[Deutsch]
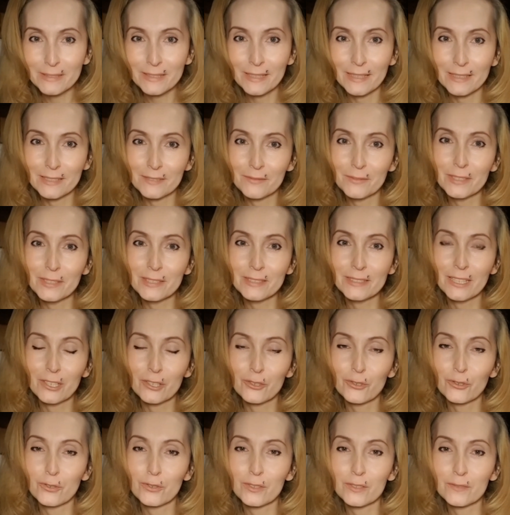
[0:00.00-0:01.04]
Es wisst ihr. Ein
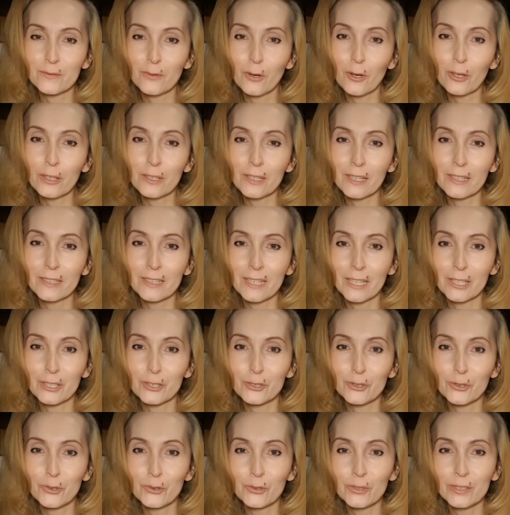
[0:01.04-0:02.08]
schönes Wochenende, einen
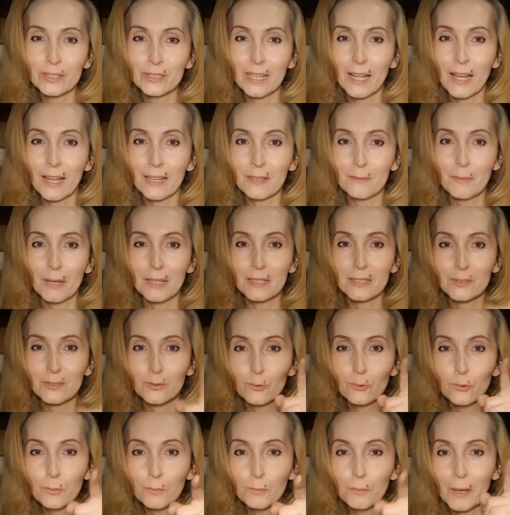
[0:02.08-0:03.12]
schönen Tag. Macht's
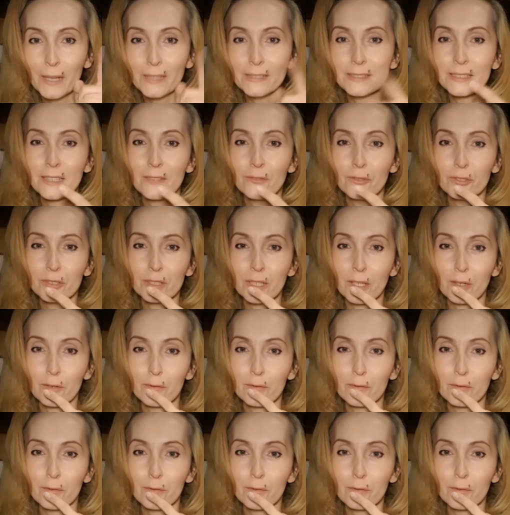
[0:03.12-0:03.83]
gut. Passt auf euch auf.